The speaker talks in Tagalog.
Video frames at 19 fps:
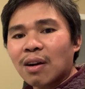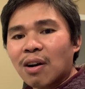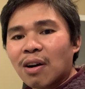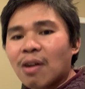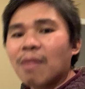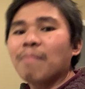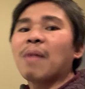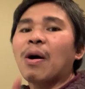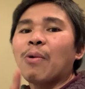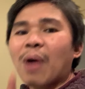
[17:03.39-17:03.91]

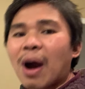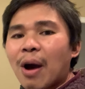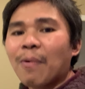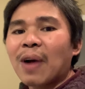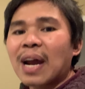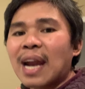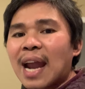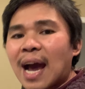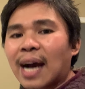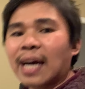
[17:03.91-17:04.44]
ko
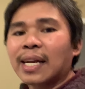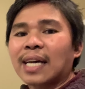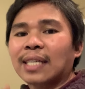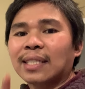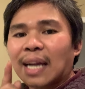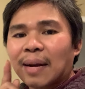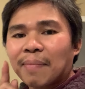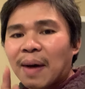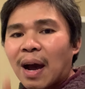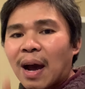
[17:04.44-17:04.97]
mawawalan ka ng
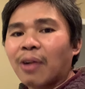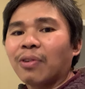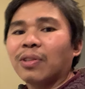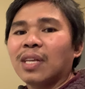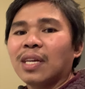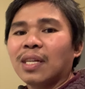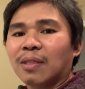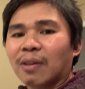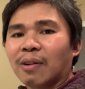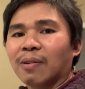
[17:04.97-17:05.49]
trabaho
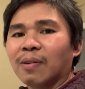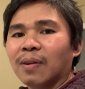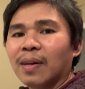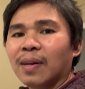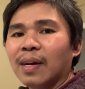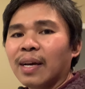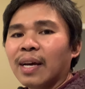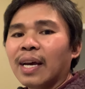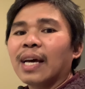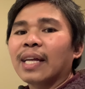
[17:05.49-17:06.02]
dito.
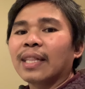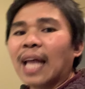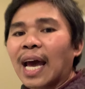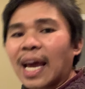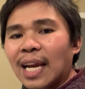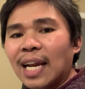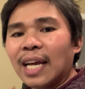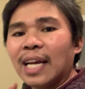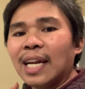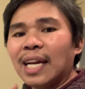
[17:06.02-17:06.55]

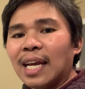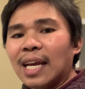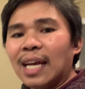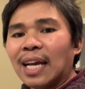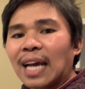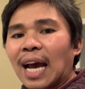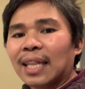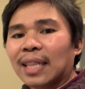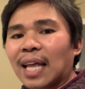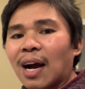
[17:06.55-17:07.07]
Dahil
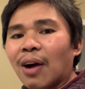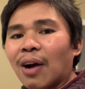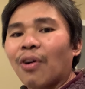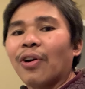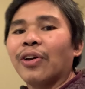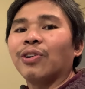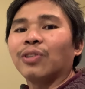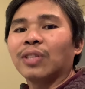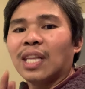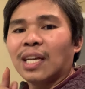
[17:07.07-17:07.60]
iniingatan ko
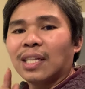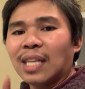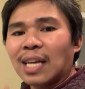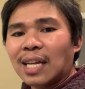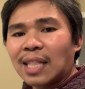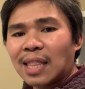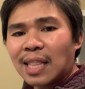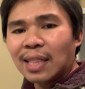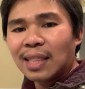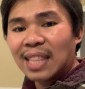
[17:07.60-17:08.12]
yung dig
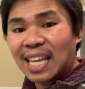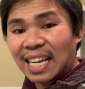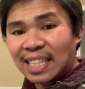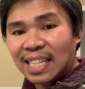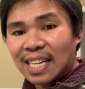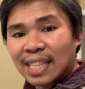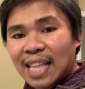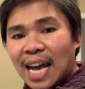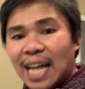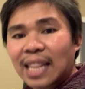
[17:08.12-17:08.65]
dig
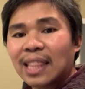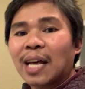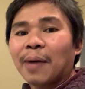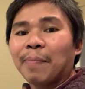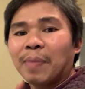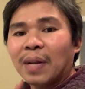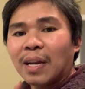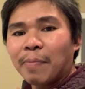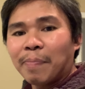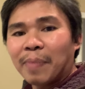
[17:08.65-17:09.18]
dignidad ng
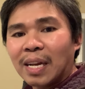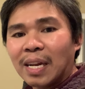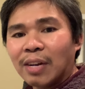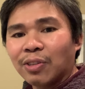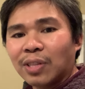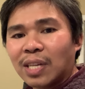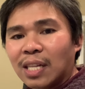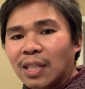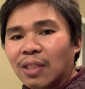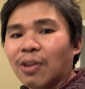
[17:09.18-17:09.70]
Pilipino
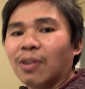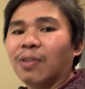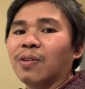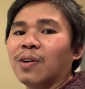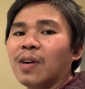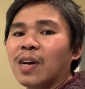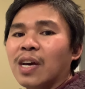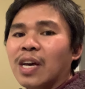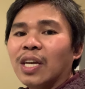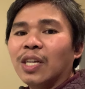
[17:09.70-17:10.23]
dito.
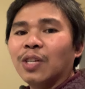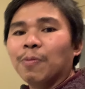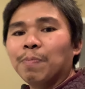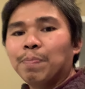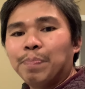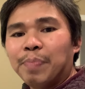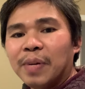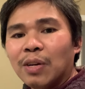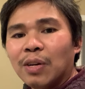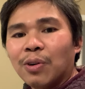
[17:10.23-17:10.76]

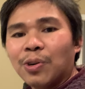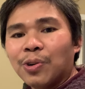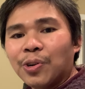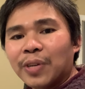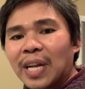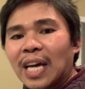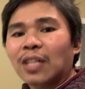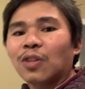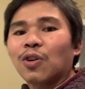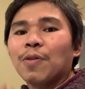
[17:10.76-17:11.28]
Yung
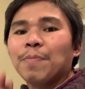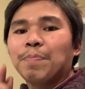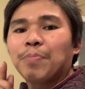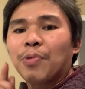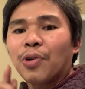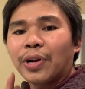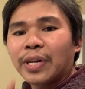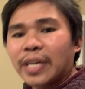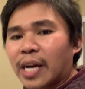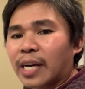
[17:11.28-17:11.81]
pinuhunan kong
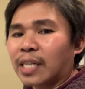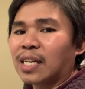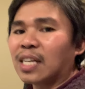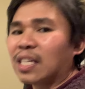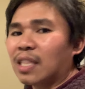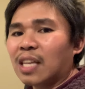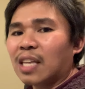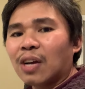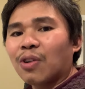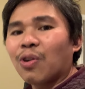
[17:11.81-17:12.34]
4 years,
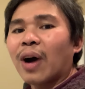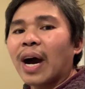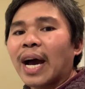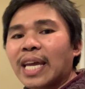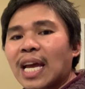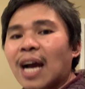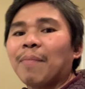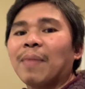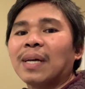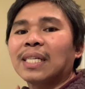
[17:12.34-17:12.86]
hindi ko
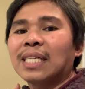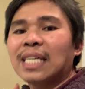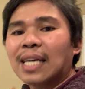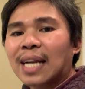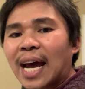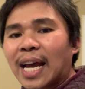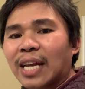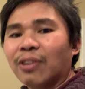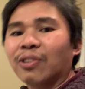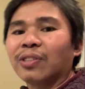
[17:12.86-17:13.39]
hayang
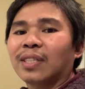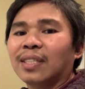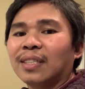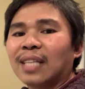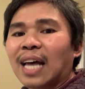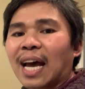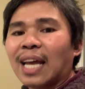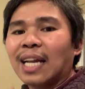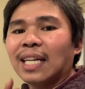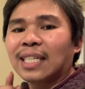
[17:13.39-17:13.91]
masira yon
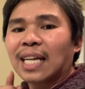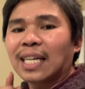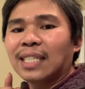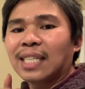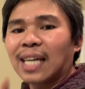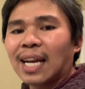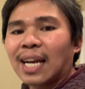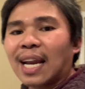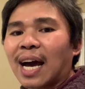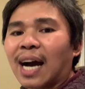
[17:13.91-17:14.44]
dahil sa
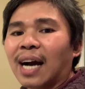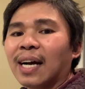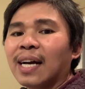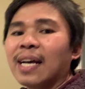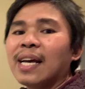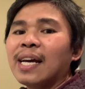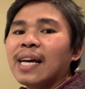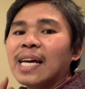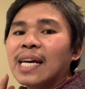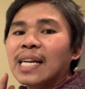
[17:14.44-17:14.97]
isa lang
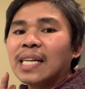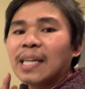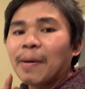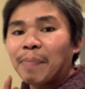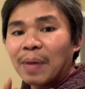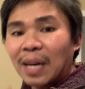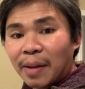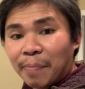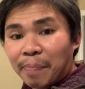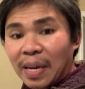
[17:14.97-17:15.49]
na
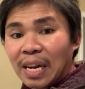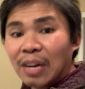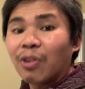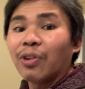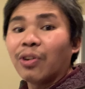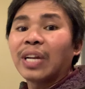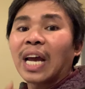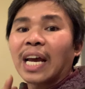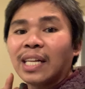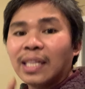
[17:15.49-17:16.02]

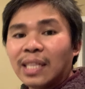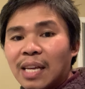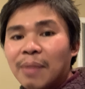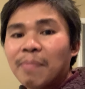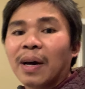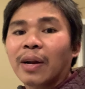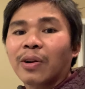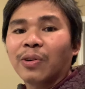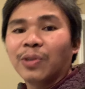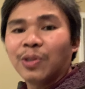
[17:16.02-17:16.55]
Pilipino na hindi
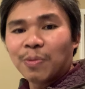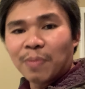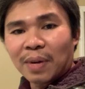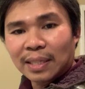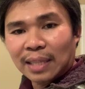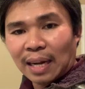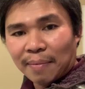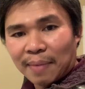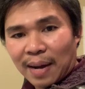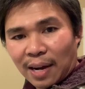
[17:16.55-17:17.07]
marunong
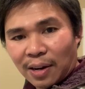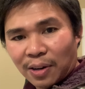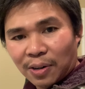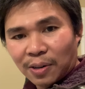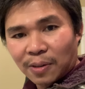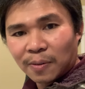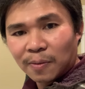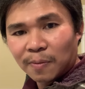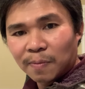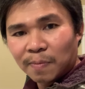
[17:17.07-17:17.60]
magtrabaho.